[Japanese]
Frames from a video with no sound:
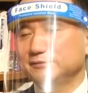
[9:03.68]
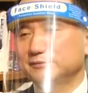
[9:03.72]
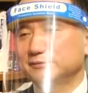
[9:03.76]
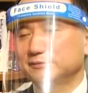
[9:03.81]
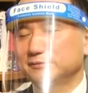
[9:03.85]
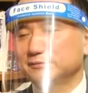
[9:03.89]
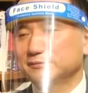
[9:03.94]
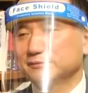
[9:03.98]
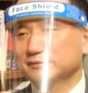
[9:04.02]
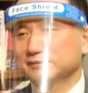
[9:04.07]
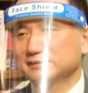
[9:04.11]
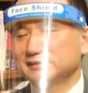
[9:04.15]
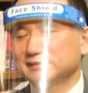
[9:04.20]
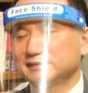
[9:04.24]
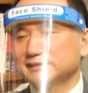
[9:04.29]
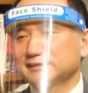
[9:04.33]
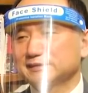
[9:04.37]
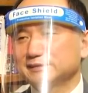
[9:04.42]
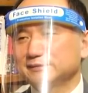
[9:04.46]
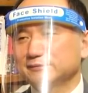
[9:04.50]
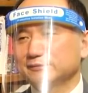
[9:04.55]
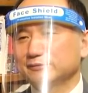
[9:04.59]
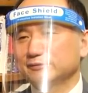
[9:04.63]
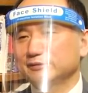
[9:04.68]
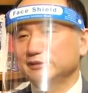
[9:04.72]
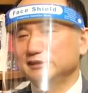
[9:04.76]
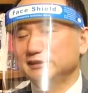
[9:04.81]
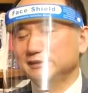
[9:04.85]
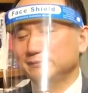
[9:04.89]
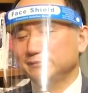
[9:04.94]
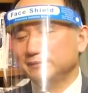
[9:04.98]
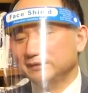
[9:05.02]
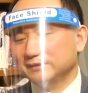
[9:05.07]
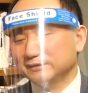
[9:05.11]
行の季節の
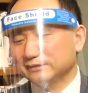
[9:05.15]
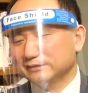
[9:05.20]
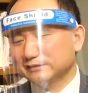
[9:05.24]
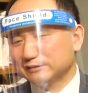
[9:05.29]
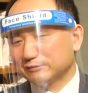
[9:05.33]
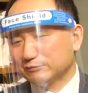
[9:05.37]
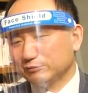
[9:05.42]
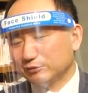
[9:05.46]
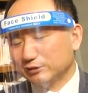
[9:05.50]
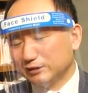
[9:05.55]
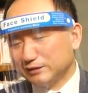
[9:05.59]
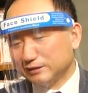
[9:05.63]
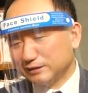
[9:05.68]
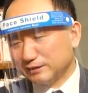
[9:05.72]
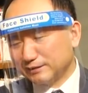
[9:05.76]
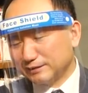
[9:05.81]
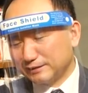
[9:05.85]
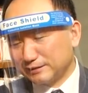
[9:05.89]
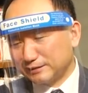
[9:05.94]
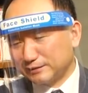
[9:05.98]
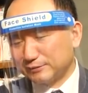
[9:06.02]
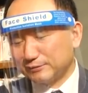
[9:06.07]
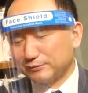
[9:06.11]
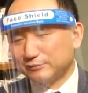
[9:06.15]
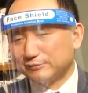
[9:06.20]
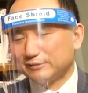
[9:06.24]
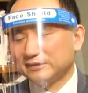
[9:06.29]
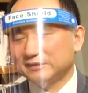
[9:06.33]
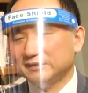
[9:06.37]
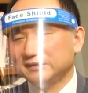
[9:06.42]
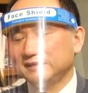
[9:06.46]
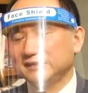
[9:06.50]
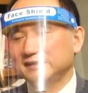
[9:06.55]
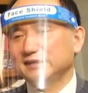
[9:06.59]
一番これからだっていう
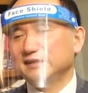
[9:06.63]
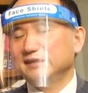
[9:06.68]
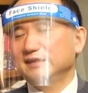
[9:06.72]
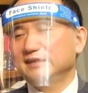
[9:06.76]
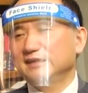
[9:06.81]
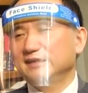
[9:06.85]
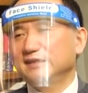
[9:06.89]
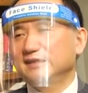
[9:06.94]
時に